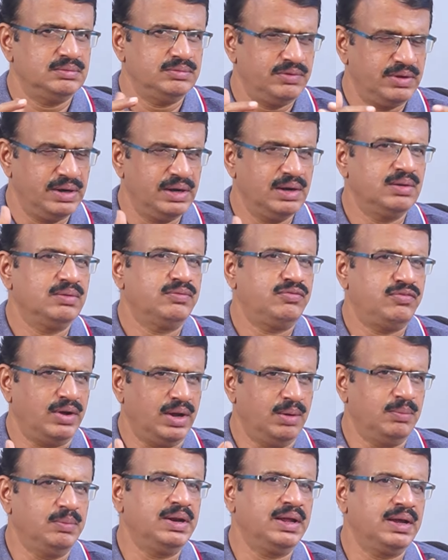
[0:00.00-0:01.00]
వీళ్ళు
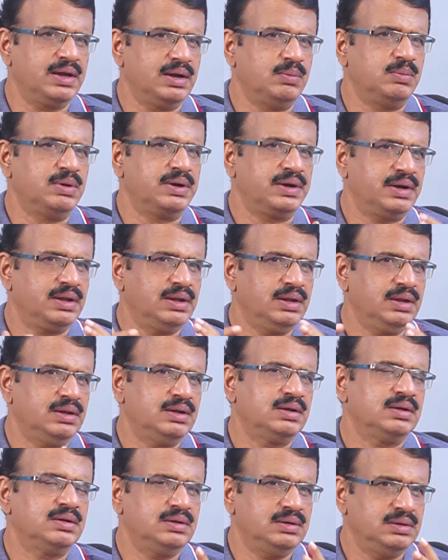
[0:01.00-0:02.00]
ఫ్యామిలీ కాబట్టి
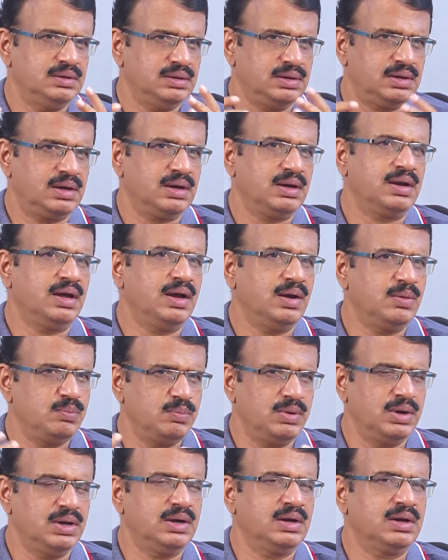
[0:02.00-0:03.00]
నా
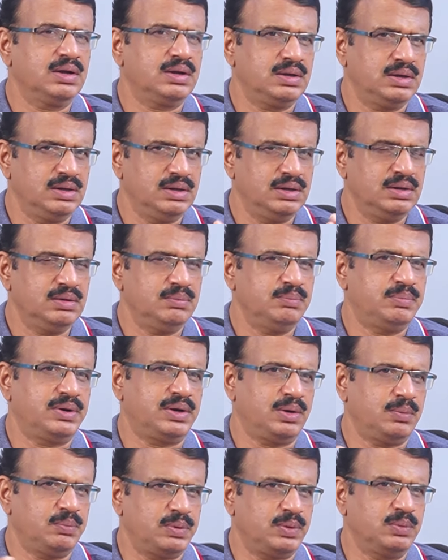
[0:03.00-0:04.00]
అభిమానులకి
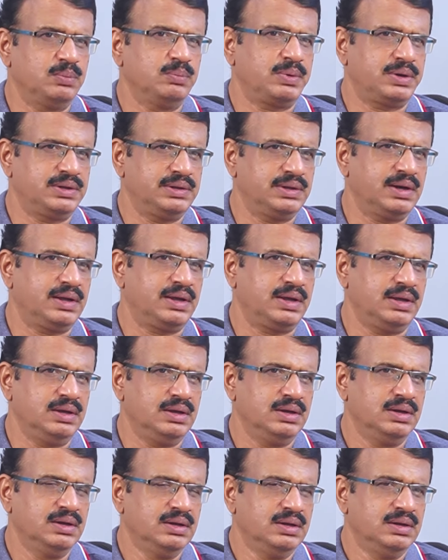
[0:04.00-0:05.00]
పిఠాపురం ప్రజలకి
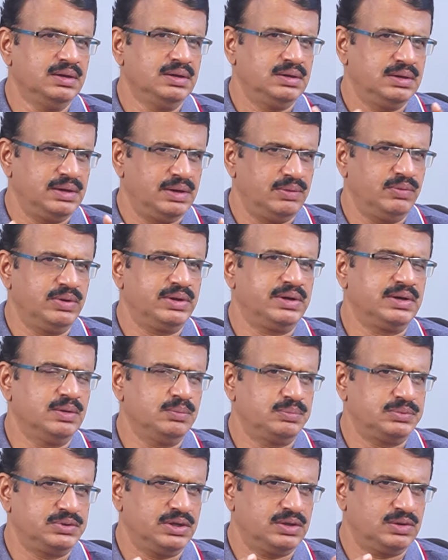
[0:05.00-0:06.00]
నేను
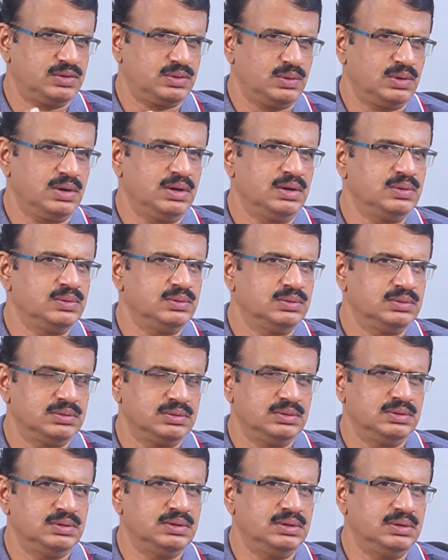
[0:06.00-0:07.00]
విజ్ఞప్తి చేస్తున్నాను
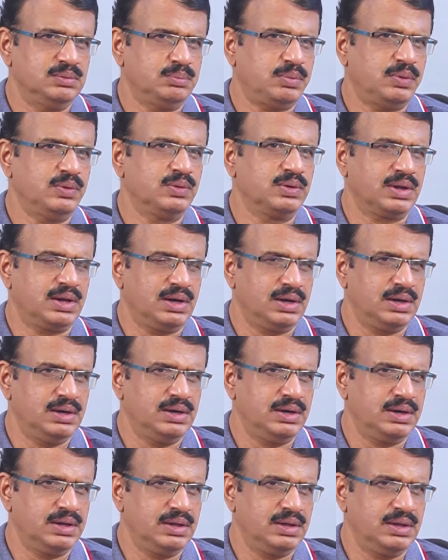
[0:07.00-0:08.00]
పవన్
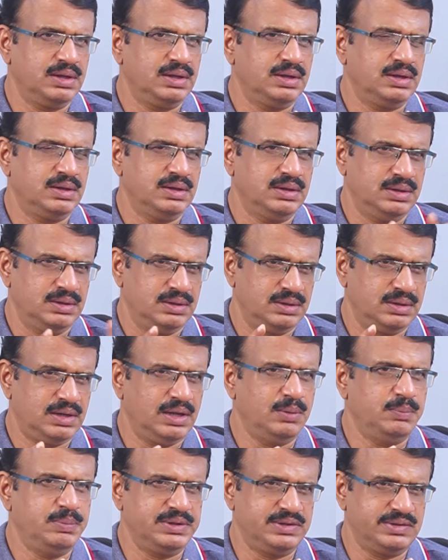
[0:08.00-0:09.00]
కళ్యాణ్ని
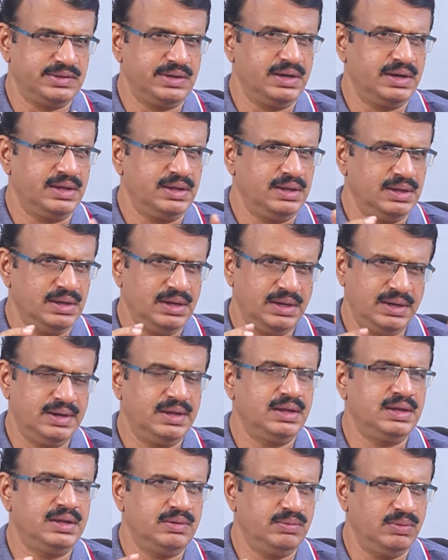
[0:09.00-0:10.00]
గెలిపించండి అని
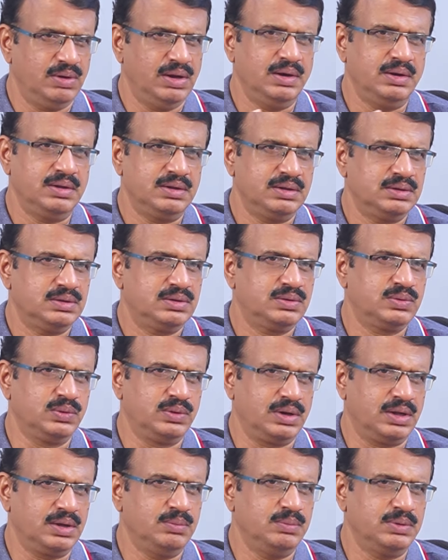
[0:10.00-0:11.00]
ఇవ్వాలి
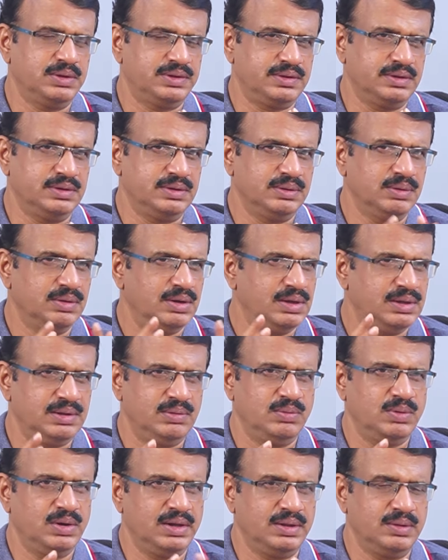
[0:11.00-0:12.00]
సూటిగా మెసేజ్ అది
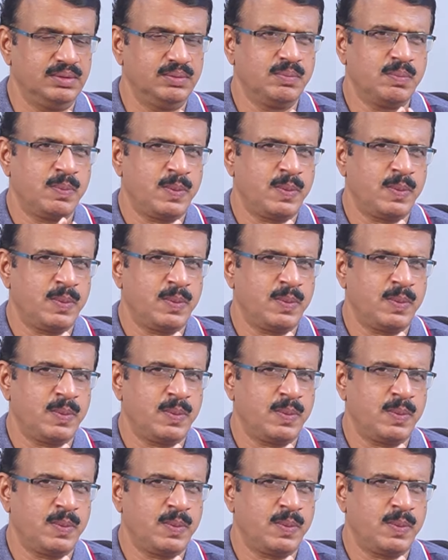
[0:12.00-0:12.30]
ఇవ్వలేదు